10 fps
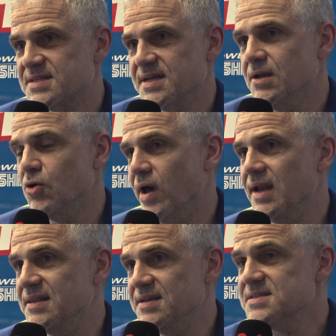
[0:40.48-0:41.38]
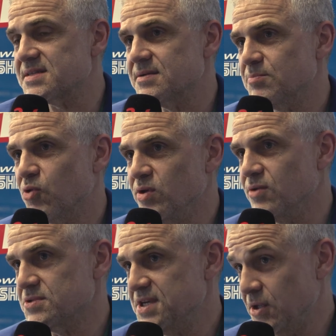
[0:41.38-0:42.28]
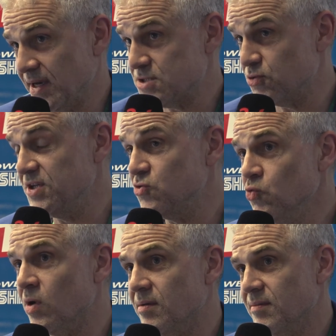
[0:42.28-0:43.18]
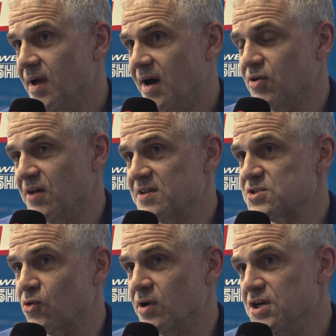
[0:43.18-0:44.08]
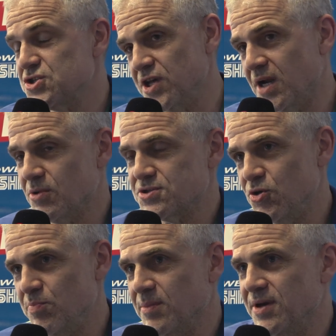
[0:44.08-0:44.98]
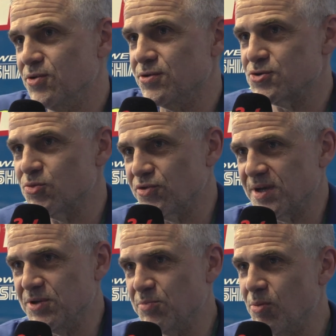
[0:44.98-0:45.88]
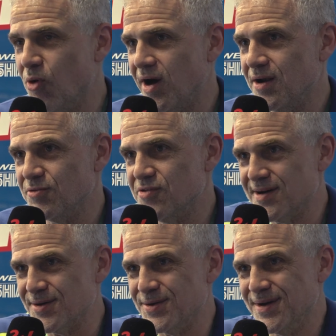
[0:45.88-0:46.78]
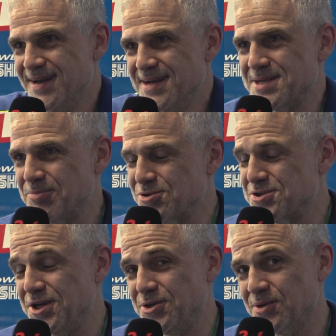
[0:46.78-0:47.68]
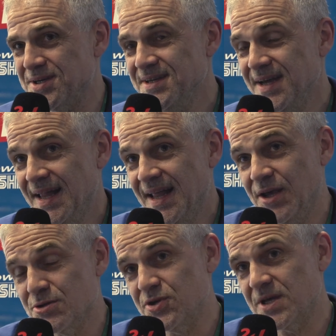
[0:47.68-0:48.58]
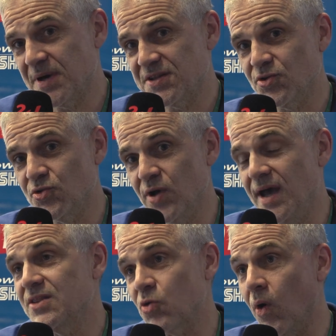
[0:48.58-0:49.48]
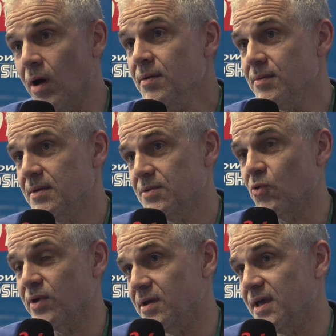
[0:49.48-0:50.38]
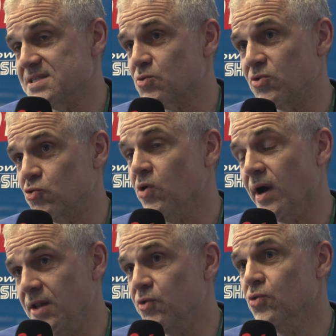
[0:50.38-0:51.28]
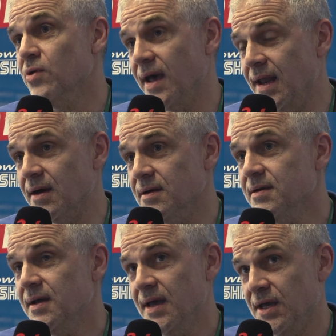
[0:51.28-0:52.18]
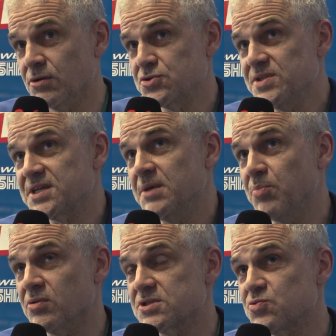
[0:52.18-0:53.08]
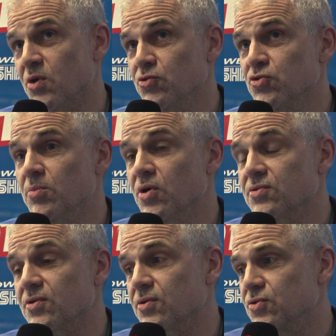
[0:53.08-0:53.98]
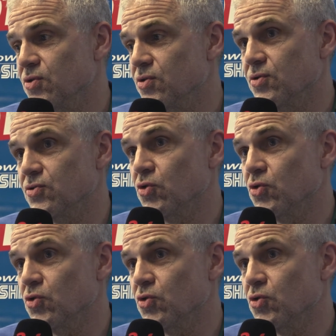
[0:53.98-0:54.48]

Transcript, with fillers: c'est le L10 pour lui annoncer qu'il reste 10 tours avant la fin de son relais. Généralement, ça lui permet de se remonter un petit peu le moral, de voir euh, s'approcher l'écurie. Et ensuite, à partir de L3, donc il reste trois tours, L2, L1, et ensuite ça dépend. Soit on lui demande de,